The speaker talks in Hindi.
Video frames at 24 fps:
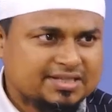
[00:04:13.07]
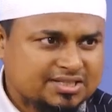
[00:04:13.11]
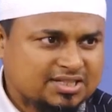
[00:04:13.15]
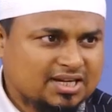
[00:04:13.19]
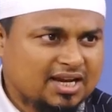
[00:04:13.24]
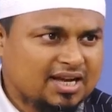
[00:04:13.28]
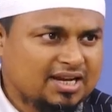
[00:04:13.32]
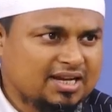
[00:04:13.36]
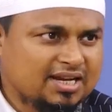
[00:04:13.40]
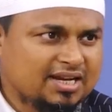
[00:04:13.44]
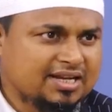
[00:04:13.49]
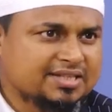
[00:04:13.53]

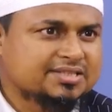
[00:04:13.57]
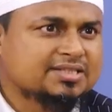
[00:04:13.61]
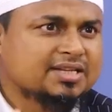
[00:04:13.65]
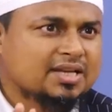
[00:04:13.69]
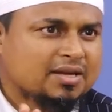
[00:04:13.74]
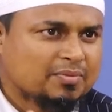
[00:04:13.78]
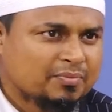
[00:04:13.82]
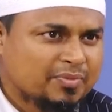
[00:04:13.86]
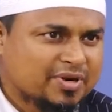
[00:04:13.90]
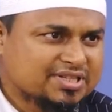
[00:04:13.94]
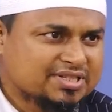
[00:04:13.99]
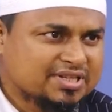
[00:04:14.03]
चालीस
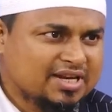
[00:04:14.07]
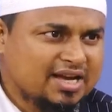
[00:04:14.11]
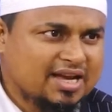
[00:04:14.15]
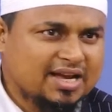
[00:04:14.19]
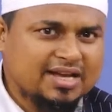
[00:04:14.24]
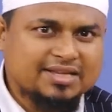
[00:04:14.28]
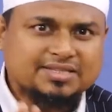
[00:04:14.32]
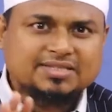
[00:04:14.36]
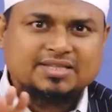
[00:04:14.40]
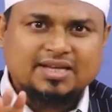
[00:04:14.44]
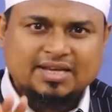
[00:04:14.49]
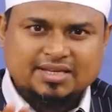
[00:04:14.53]

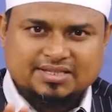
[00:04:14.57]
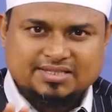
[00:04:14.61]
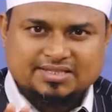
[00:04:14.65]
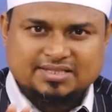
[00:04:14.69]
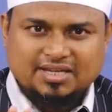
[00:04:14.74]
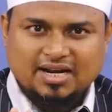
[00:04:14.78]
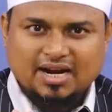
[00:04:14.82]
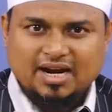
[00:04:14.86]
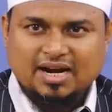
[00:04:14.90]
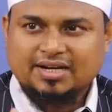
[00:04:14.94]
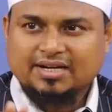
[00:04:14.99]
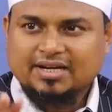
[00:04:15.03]
पचास
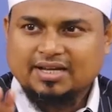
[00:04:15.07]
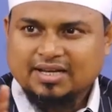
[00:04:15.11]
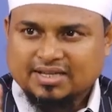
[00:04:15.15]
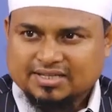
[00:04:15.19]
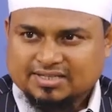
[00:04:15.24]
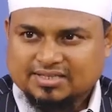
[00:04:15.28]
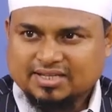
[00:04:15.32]
साठ